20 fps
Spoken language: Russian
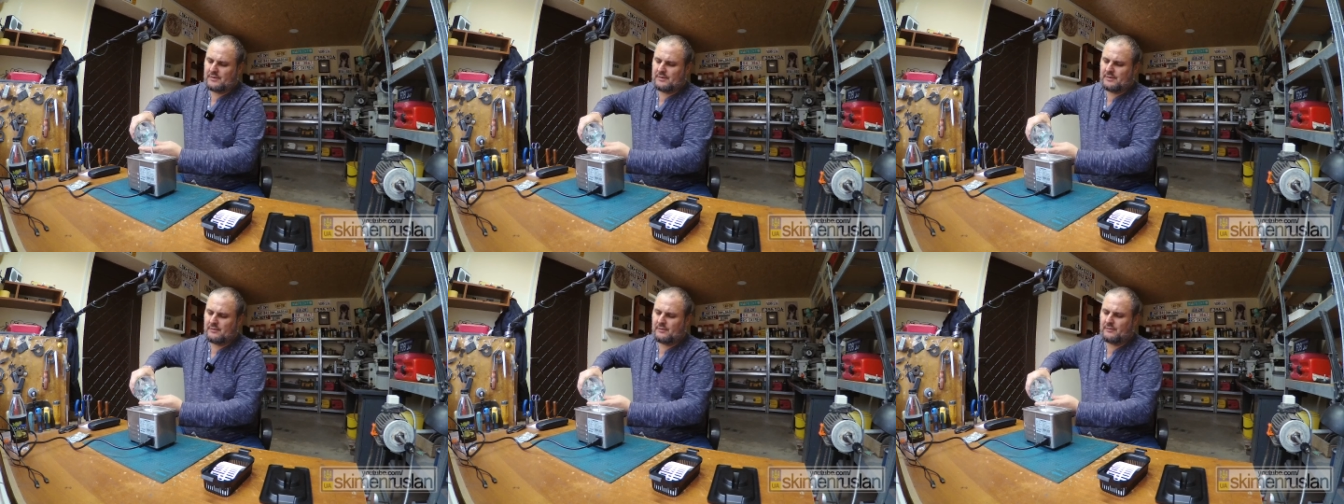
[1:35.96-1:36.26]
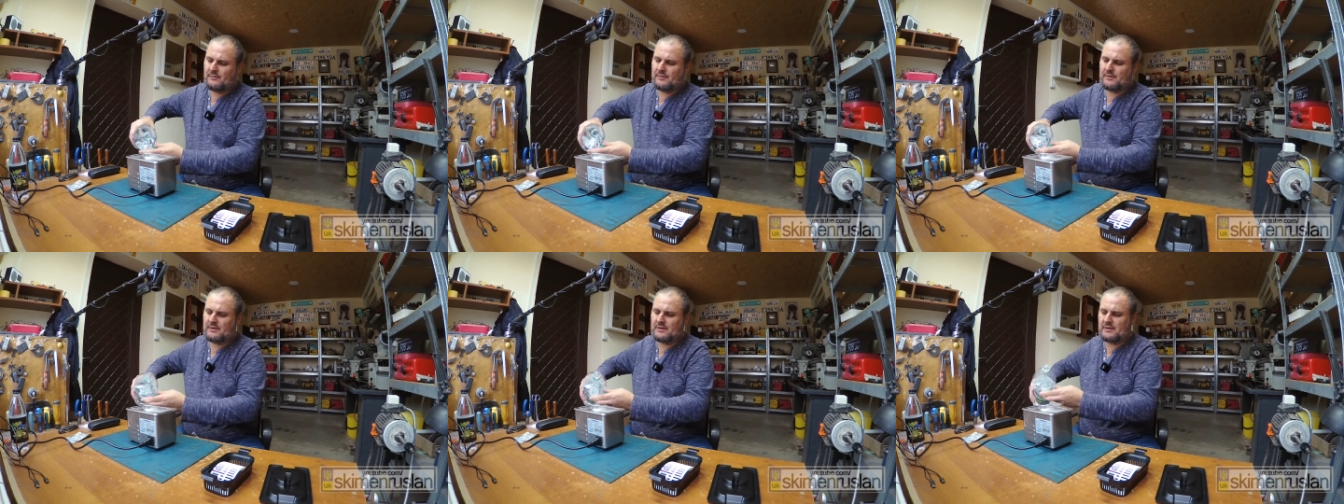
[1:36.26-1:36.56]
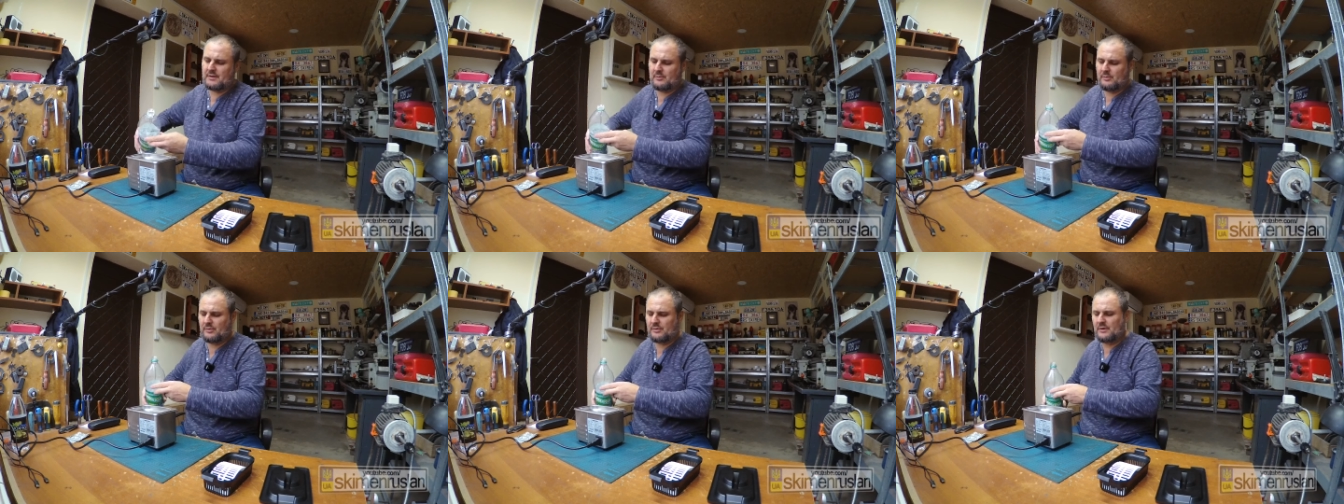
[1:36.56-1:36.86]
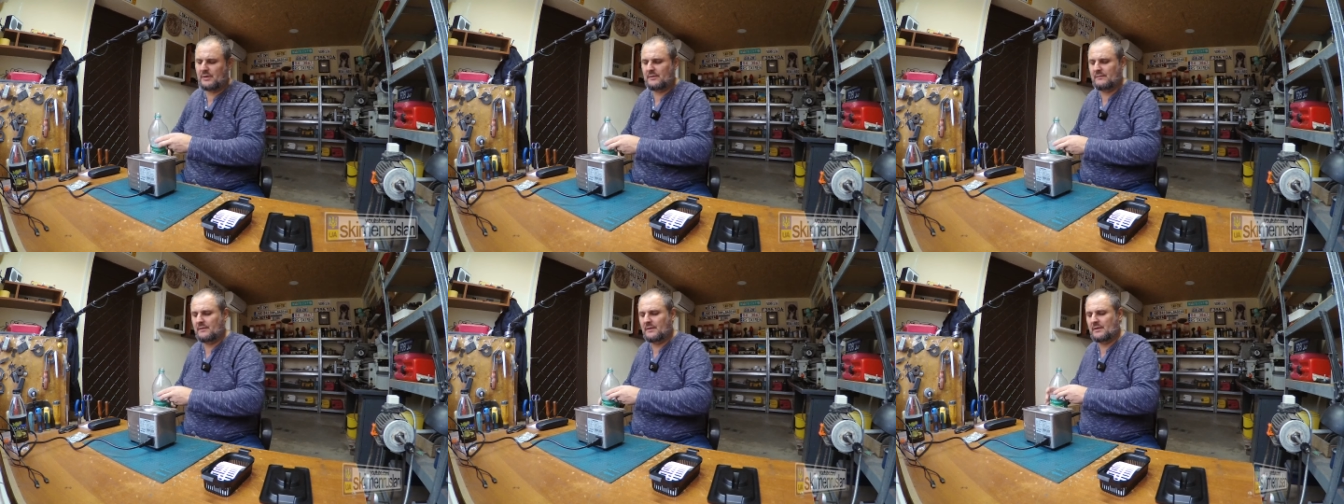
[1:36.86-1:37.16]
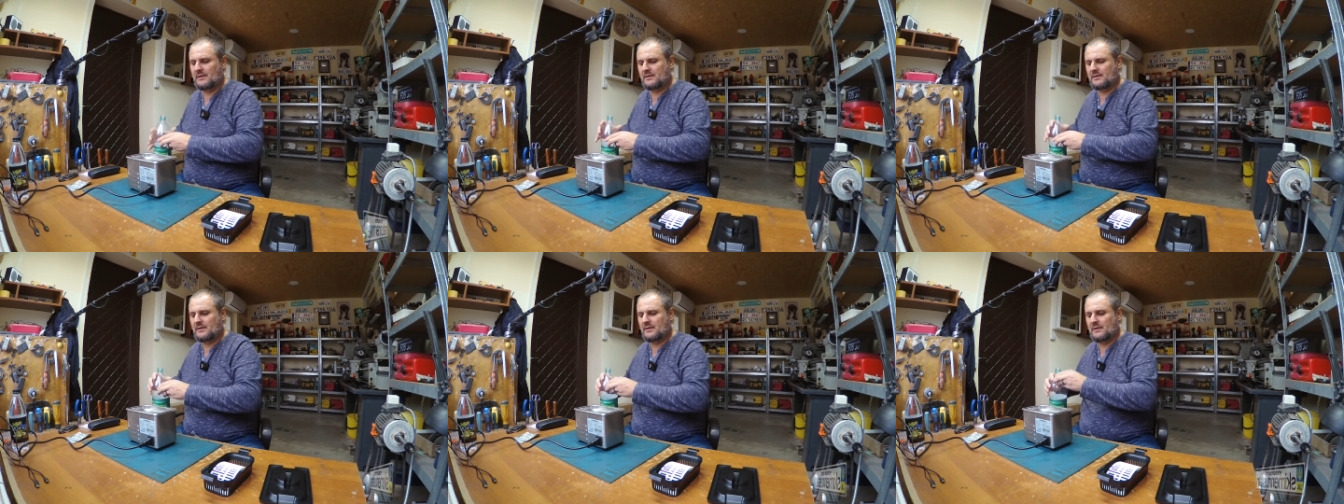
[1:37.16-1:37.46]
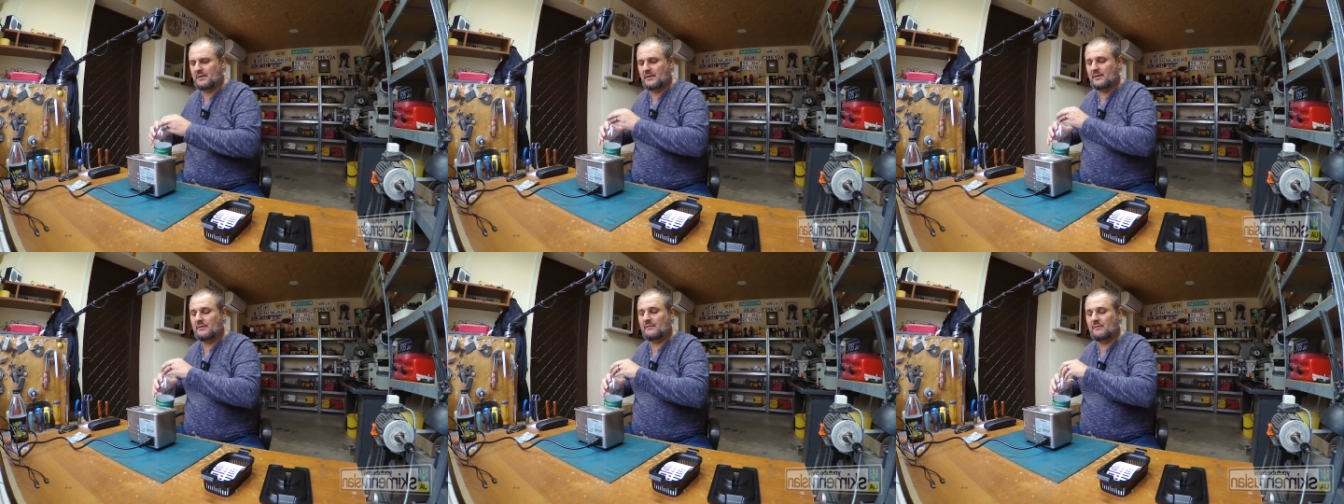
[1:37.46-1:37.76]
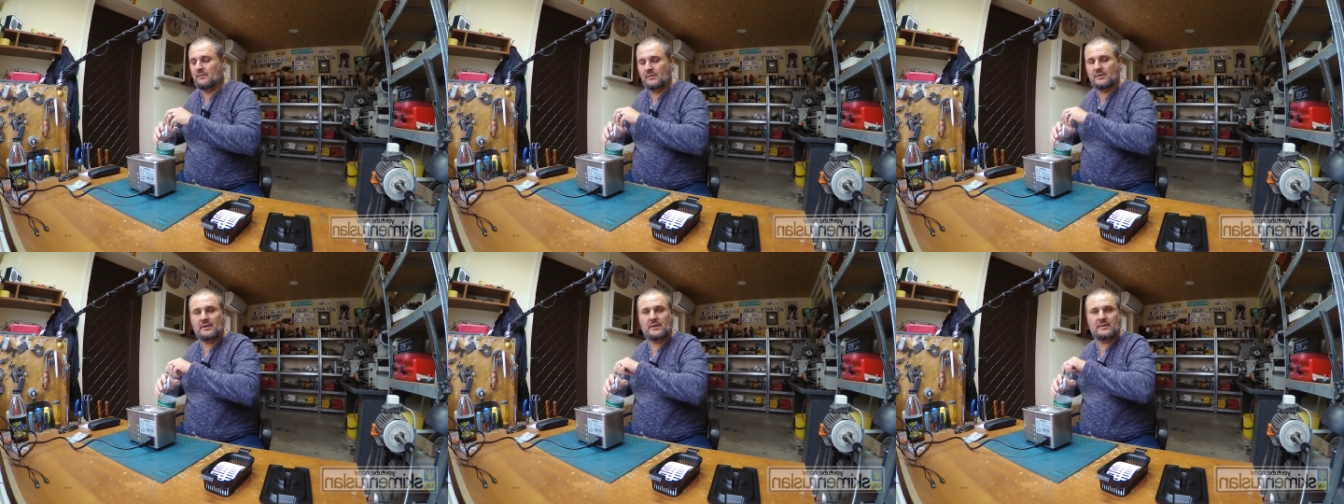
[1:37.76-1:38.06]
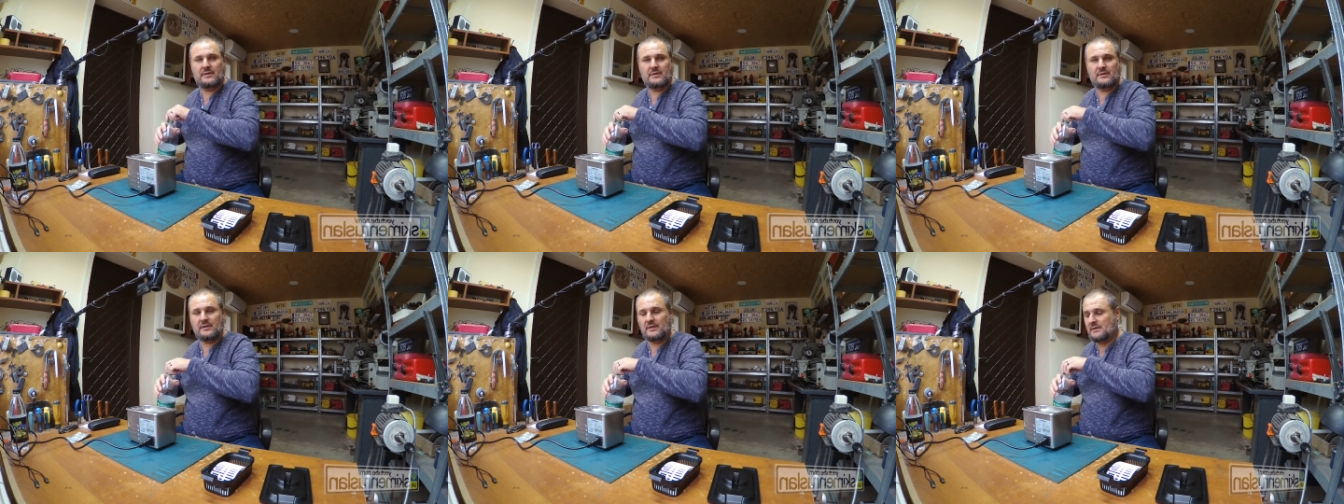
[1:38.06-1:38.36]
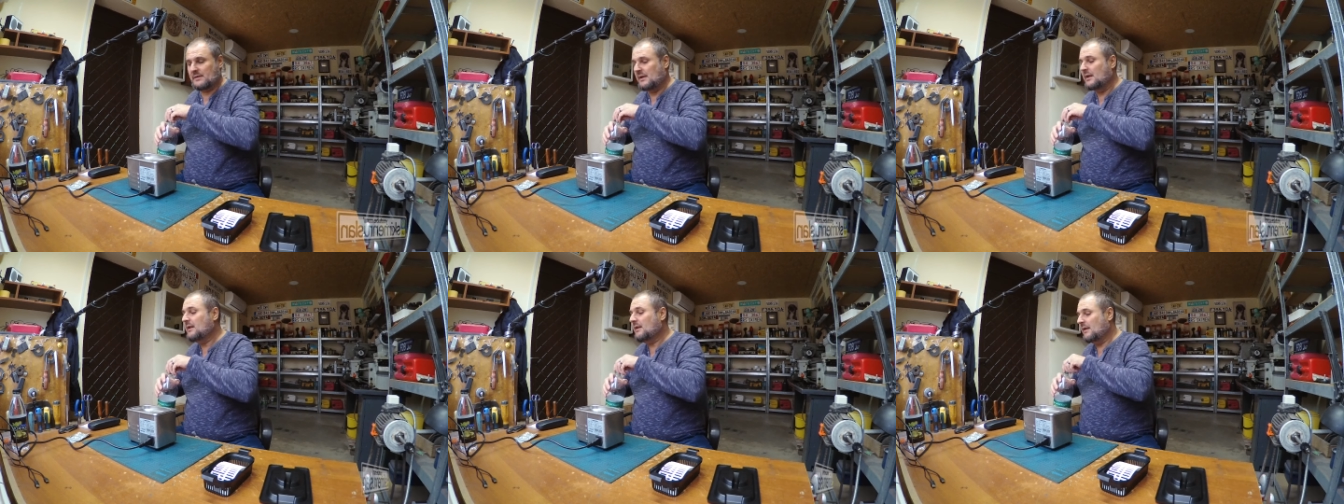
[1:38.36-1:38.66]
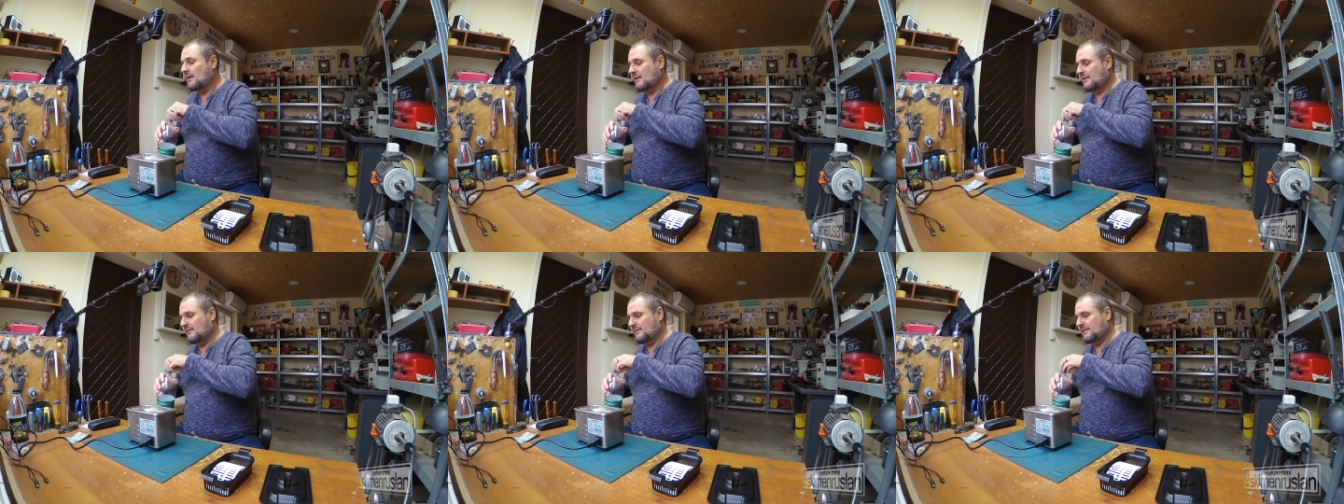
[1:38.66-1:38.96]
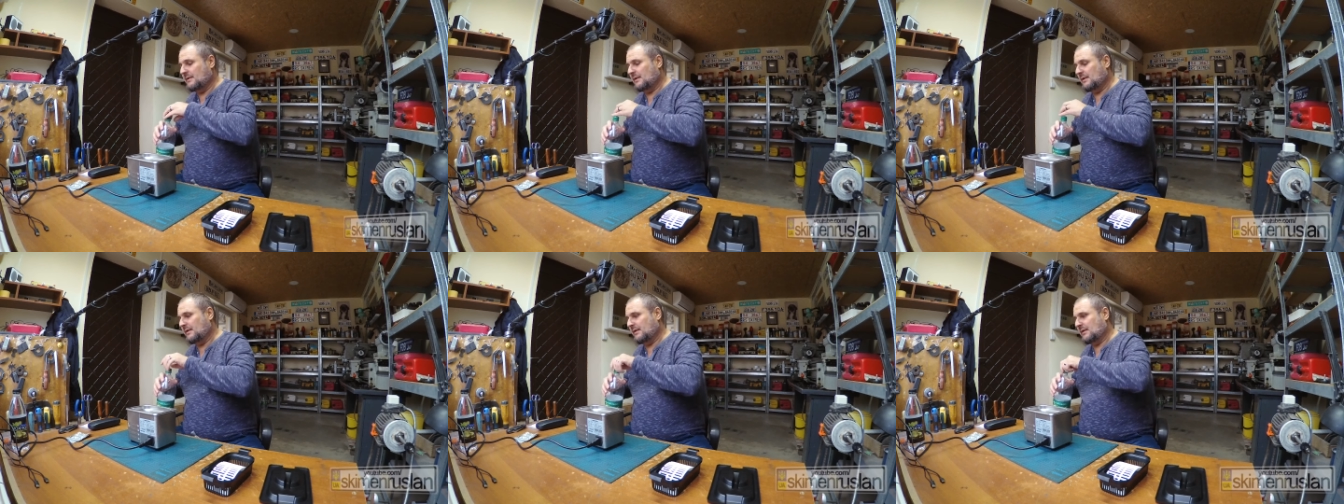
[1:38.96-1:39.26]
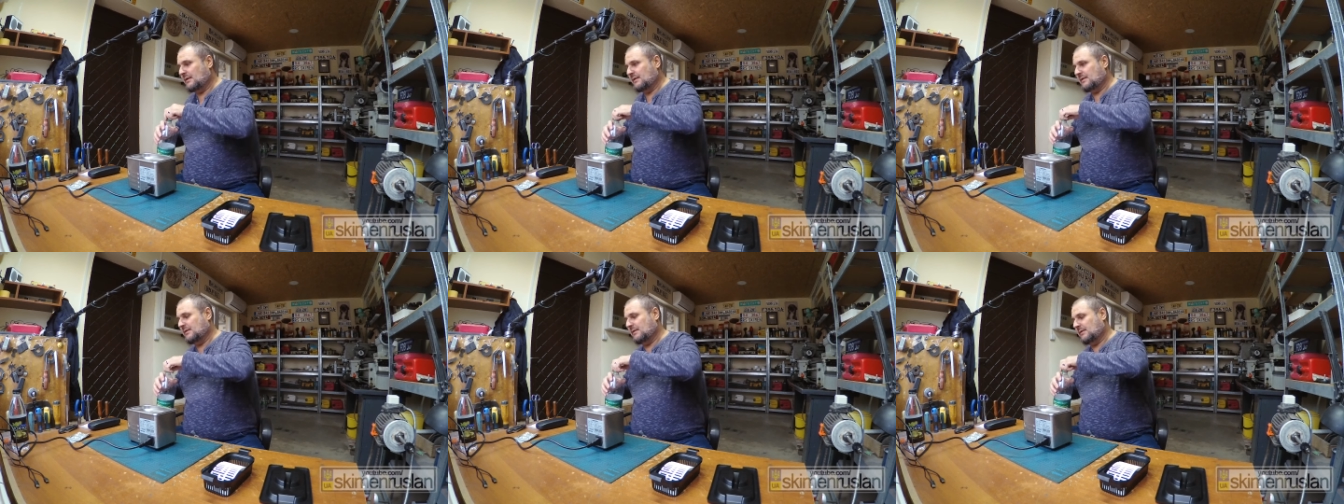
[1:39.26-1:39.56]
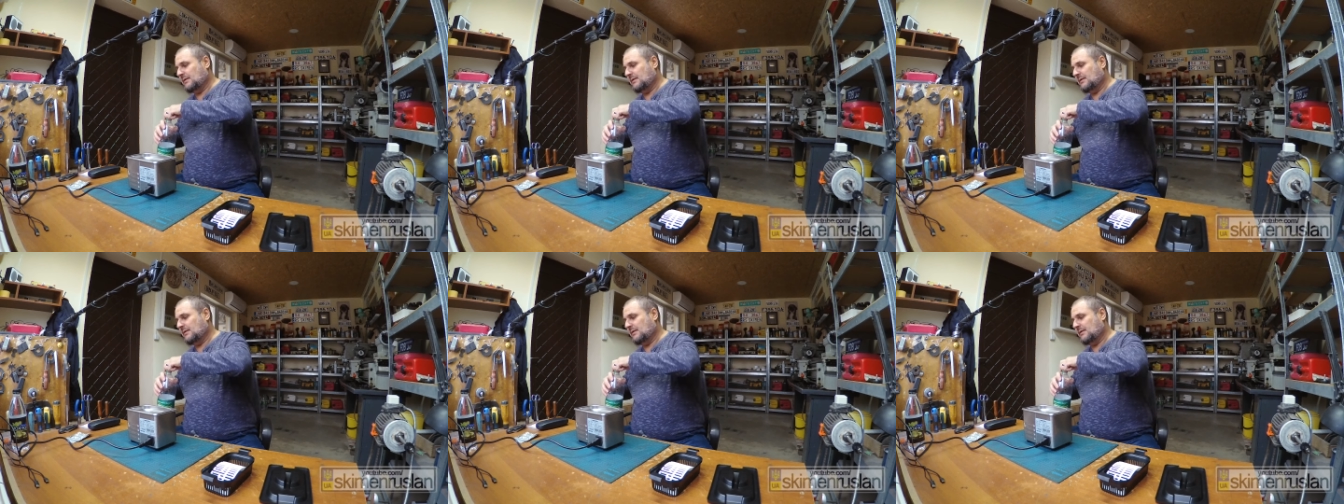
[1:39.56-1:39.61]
и ты увидишь, работает ванночка или нет. Вот я сейчас взял, отрезал